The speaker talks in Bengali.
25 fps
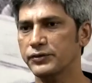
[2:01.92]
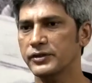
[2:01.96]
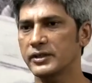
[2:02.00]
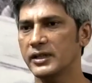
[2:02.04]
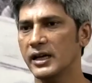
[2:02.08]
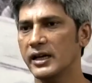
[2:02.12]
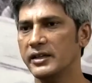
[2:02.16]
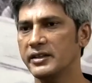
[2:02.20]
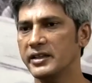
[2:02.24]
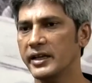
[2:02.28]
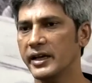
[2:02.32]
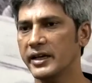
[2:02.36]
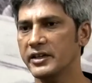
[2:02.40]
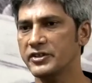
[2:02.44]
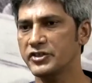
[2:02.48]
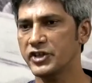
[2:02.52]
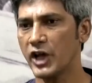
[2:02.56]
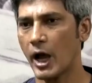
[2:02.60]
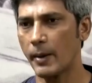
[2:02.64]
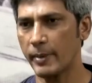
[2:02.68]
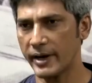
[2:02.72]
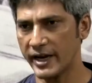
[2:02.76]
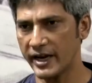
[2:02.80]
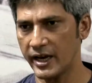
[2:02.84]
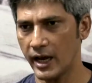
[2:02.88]
তফসিলের দিকে
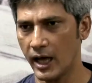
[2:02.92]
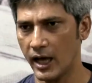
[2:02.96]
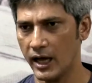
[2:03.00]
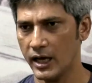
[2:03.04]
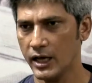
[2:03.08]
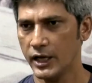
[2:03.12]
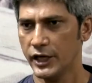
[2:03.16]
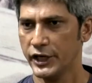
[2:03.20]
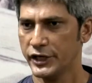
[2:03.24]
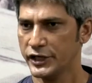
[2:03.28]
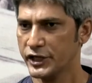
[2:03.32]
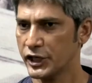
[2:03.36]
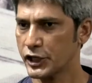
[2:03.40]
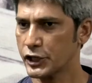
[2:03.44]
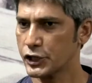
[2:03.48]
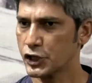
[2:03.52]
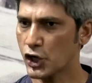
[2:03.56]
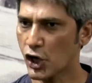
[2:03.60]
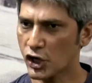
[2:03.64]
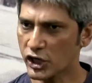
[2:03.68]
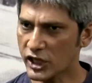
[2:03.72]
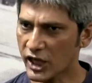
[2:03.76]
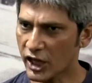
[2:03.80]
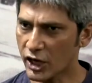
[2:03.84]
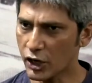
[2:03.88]
যাবেন না সেটা
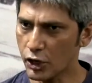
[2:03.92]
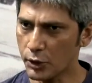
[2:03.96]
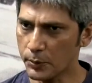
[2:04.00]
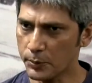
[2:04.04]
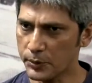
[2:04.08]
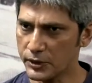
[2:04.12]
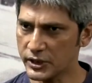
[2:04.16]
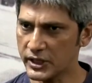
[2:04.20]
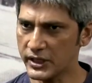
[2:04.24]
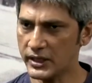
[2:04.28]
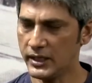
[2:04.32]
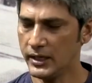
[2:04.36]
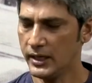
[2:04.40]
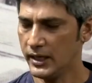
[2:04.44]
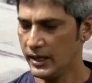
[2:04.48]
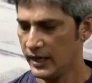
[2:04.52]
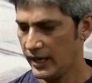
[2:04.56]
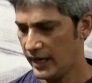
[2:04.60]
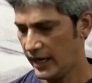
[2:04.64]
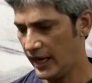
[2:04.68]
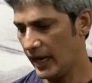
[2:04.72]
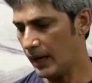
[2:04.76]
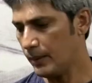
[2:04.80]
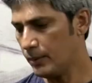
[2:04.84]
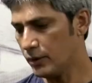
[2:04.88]
সরকারের প্রতি
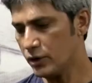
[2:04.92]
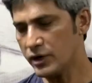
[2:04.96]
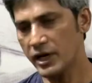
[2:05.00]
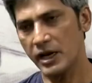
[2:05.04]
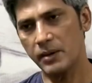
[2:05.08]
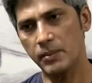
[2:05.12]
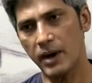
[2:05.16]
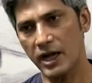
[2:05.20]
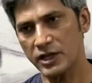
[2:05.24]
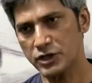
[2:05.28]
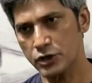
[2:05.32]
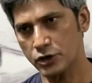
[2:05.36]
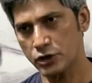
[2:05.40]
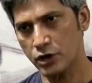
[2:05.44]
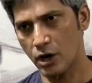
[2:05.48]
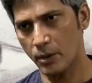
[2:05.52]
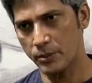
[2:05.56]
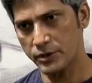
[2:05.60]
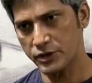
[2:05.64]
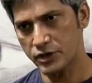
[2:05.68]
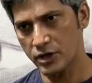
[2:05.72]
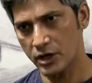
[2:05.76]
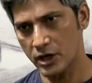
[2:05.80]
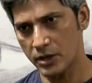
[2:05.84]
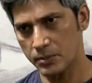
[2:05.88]
এবং নির্বাচন
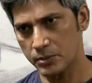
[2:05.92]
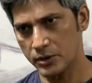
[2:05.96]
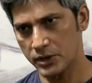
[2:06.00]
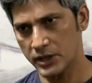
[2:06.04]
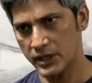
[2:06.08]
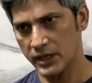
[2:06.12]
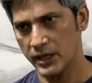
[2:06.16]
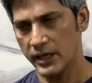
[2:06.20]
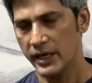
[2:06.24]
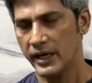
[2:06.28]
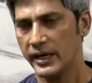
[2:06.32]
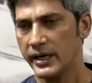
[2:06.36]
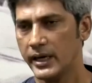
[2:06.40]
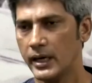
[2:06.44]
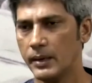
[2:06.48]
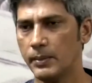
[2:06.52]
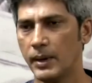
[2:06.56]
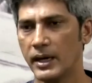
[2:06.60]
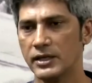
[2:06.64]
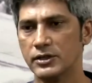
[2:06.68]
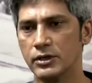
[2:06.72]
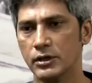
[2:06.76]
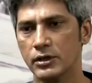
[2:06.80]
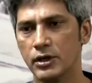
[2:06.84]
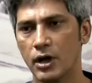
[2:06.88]
কমিশনের প্রতি
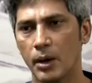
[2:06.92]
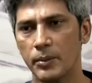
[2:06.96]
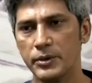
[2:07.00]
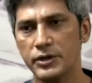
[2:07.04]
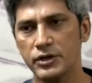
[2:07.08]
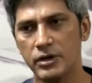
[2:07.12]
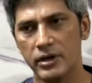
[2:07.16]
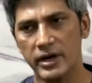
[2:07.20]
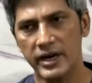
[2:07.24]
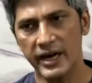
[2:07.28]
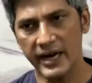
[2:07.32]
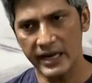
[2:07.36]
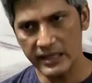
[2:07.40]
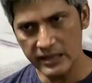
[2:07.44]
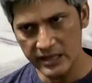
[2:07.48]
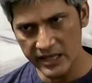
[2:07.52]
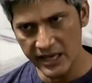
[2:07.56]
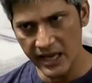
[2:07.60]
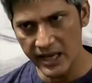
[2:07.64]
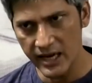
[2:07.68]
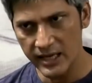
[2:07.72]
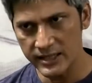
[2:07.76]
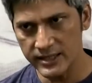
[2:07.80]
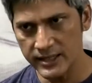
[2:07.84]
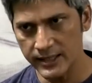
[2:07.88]
নির্বাচন কমিশনের
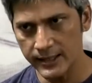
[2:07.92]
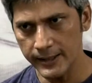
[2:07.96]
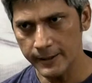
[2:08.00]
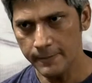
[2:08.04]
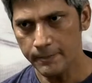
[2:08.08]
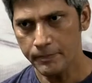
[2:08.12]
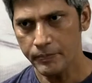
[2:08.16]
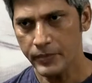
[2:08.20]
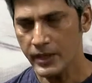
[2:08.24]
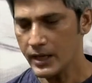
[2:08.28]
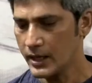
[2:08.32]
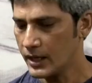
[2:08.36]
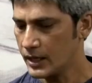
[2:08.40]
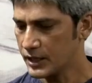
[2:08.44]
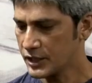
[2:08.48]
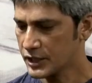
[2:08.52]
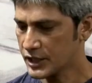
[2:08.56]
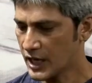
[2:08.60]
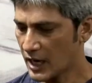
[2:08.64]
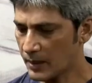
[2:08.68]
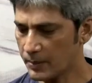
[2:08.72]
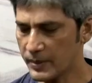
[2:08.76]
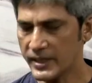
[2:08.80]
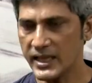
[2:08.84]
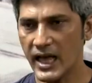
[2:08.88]
এখতিয়ার আছে
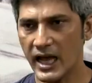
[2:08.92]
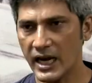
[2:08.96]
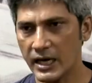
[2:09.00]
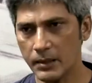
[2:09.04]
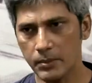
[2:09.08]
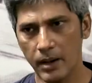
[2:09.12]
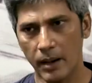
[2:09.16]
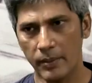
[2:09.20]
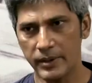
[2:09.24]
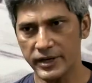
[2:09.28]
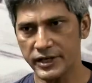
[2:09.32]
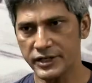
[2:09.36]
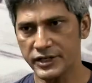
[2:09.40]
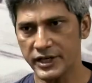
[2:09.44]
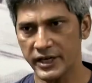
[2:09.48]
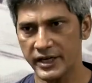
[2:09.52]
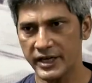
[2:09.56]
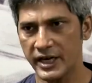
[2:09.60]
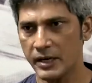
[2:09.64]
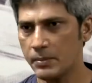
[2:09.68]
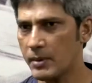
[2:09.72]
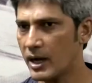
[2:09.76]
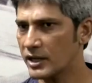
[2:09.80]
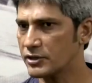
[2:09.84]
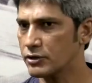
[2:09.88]
সাংবিধানিকভাবে সে
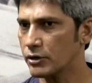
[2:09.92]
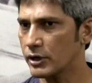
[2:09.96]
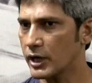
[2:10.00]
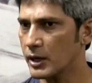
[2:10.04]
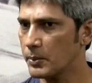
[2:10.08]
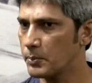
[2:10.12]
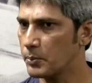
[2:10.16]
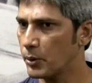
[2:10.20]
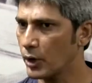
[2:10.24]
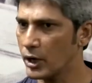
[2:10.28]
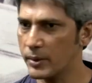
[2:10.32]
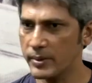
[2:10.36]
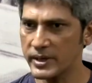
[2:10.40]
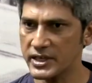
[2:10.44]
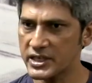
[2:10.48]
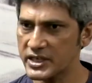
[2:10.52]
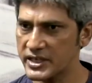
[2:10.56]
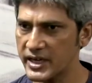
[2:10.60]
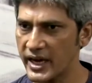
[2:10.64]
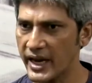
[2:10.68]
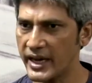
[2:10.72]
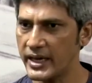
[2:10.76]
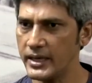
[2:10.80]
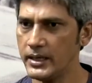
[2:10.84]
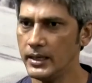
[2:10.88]
নির্বাচনের পরিবেশ
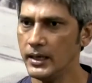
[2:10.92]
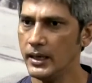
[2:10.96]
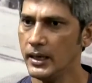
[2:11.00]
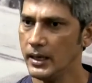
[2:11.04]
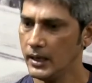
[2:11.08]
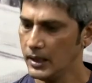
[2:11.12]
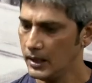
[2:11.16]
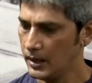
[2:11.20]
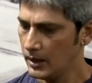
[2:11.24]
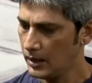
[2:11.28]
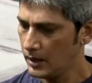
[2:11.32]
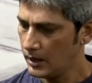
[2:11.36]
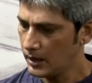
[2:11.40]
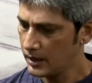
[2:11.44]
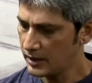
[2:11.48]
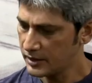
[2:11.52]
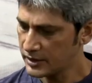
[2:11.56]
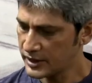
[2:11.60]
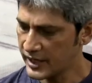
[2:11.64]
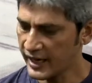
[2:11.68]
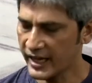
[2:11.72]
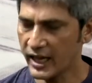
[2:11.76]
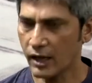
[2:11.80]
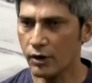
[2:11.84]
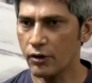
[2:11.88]
নেই
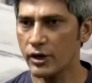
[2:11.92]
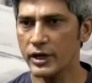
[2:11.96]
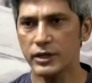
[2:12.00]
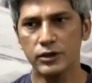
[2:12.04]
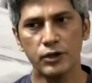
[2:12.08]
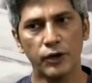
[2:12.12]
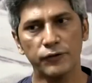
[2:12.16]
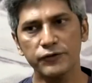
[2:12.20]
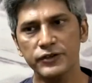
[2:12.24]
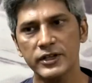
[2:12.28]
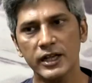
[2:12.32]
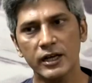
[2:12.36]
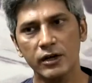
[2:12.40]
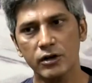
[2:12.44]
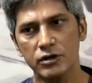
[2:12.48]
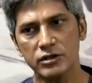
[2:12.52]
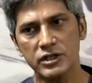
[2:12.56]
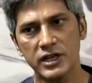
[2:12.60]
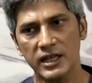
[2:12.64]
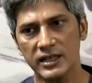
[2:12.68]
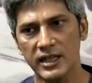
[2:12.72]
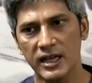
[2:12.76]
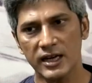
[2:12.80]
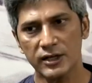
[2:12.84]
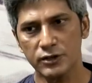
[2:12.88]
সে কারণে তফসিল
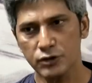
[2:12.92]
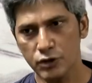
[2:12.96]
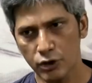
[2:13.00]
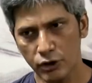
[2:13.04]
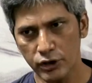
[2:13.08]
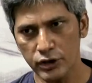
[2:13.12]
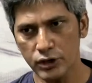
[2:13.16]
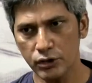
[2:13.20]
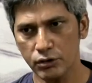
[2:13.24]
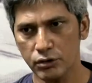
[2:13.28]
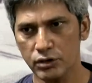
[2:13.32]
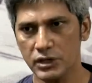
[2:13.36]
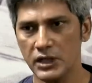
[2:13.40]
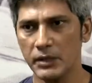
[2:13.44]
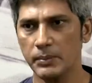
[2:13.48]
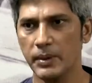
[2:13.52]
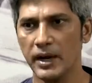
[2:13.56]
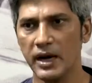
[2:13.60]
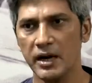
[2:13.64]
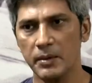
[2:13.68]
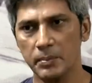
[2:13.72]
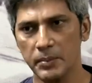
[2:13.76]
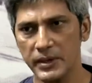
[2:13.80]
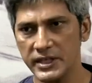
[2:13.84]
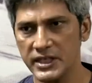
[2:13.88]
ঘোষণা তারা স্থগিত করতে
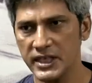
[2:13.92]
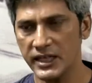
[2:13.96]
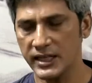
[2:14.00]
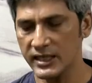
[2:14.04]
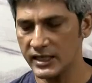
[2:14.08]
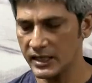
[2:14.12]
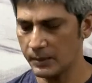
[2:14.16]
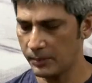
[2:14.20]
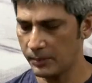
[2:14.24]
পারেন পিছিয়ে